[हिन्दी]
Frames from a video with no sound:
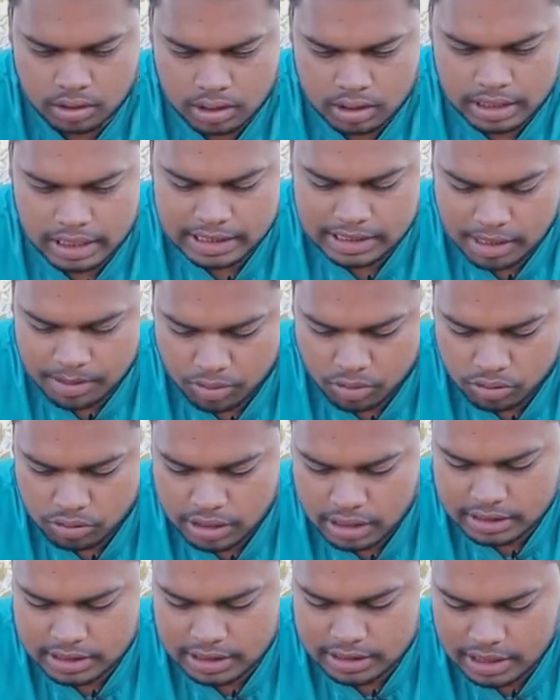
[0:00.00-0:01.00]
गाइस आप लोग
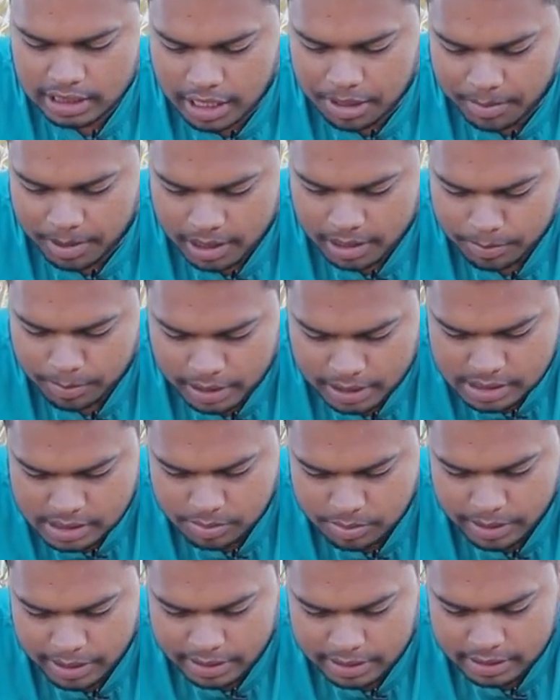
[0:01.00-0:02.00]
देख सकते हैं हमारे पास ये
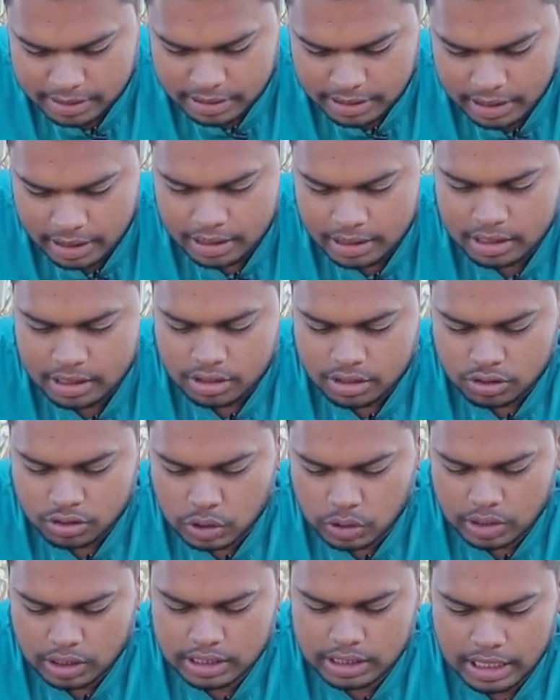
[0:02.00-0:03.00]
बैटरी है
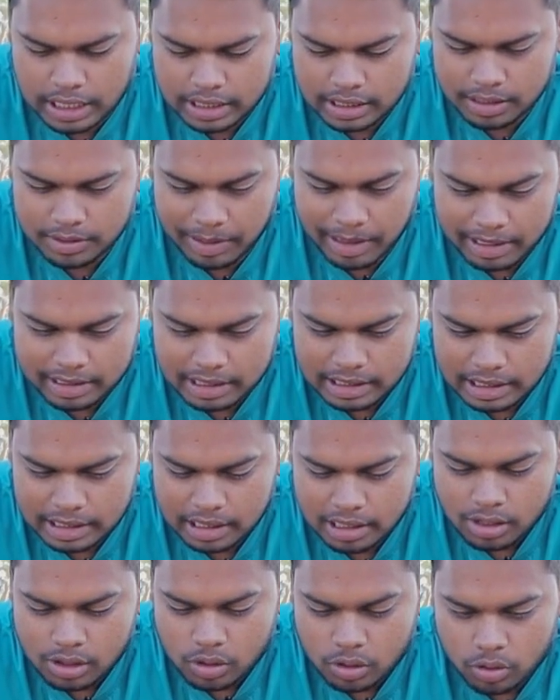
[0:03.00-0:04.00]
जो कि गाड़ी की बैटरी है
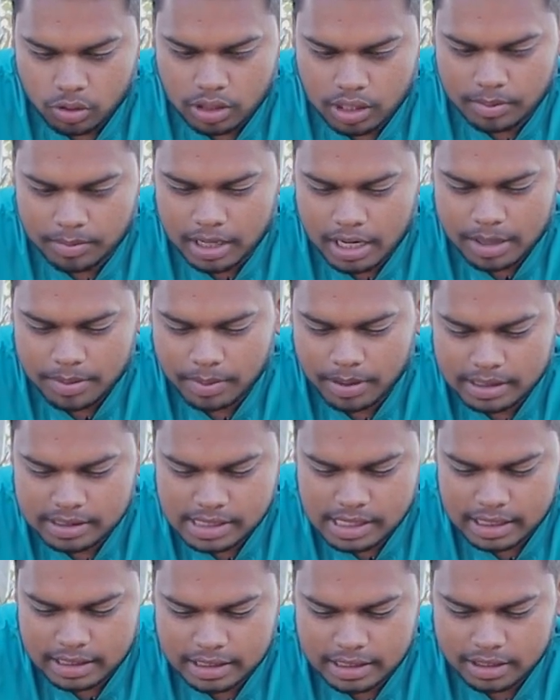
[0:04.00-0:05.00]
और हमारे पास
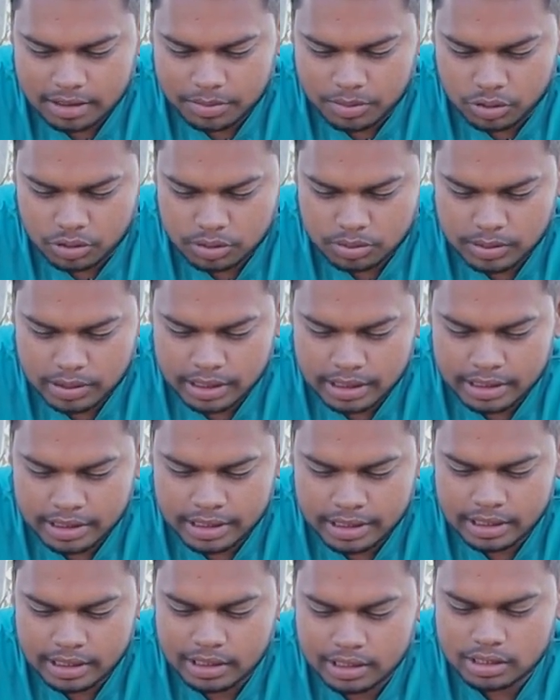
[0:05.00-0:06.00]
इलेक्ट्रिक फ्यूज़ भी है
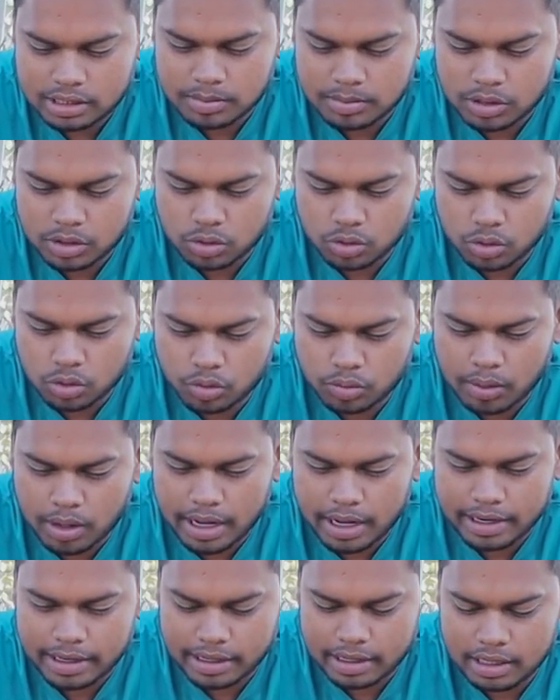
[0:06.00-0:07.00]
रेडी इसमें दोनों
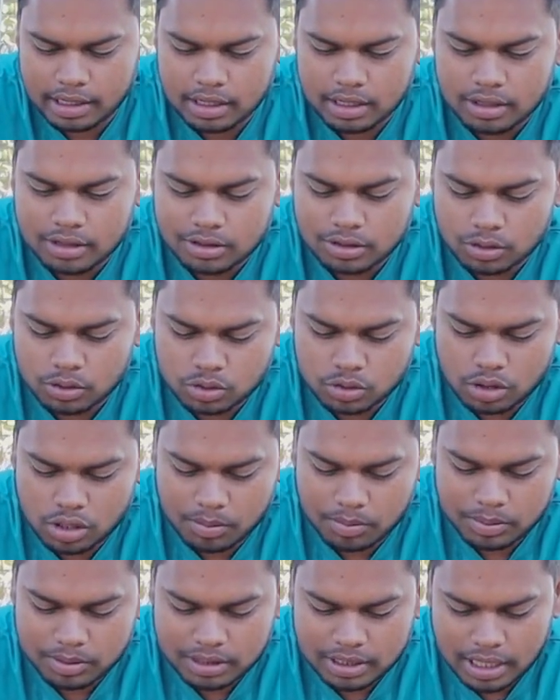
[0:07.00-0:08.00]
वायर हैं तो दोस्तों
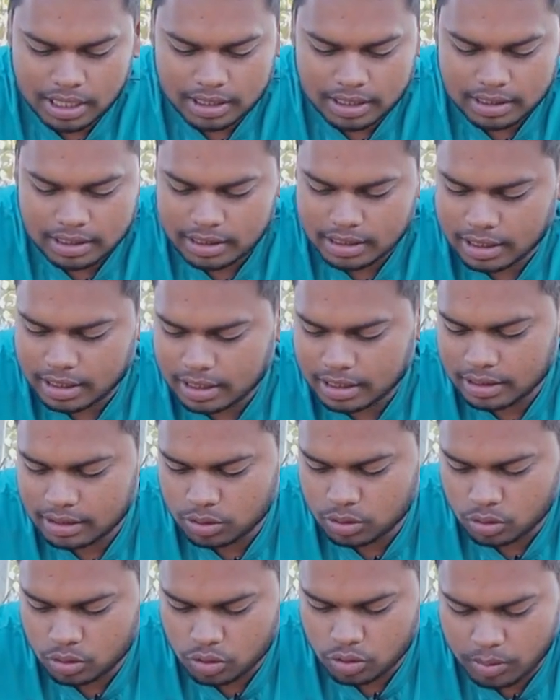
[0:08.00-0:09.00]
हम क्या करेंगे कि
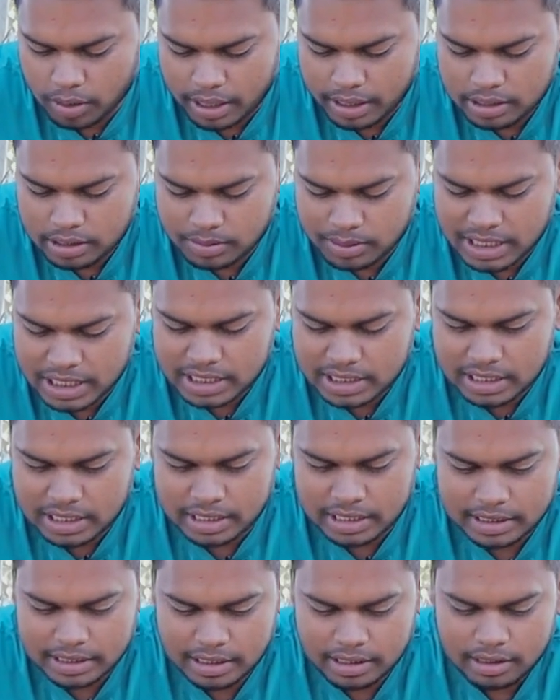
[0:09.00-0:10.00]
दोनों वायर इसमें टच
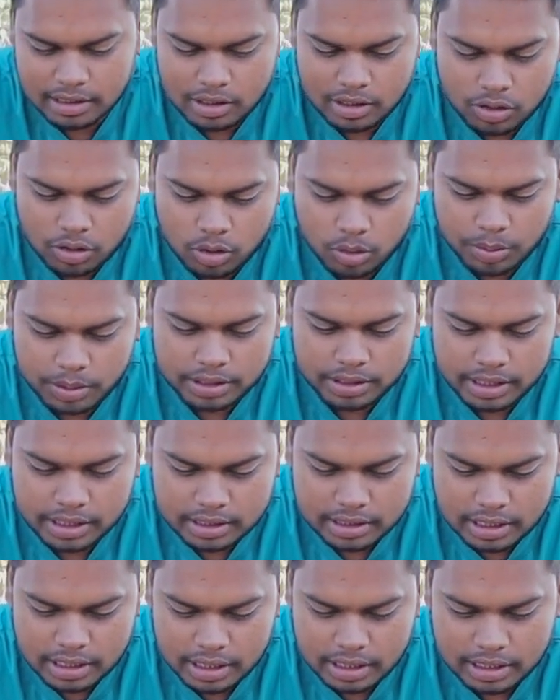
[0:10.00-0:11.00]
करेंगे और फिर
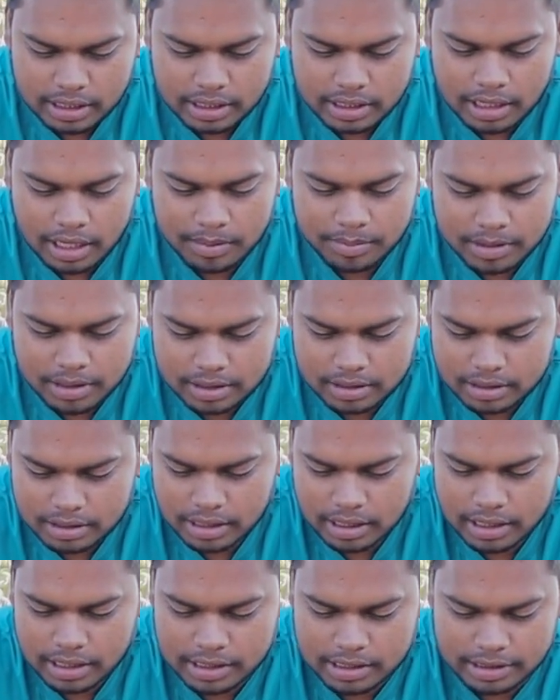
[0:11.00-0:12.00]
देखते हैं कि काम करती
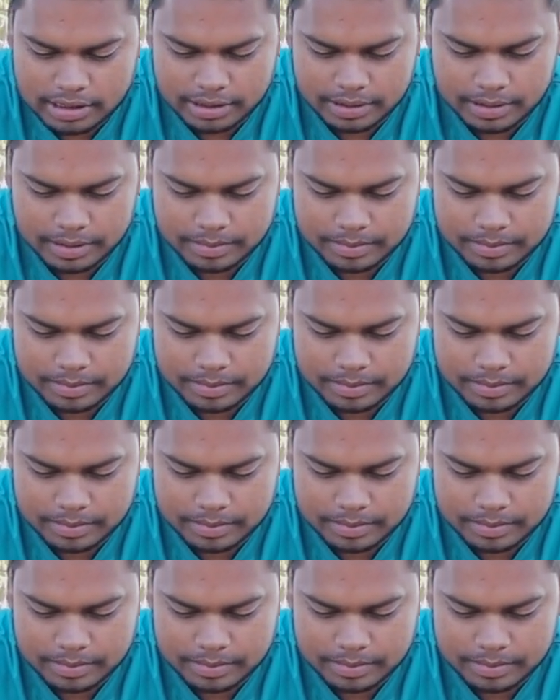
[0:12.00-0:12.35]
है या नहीं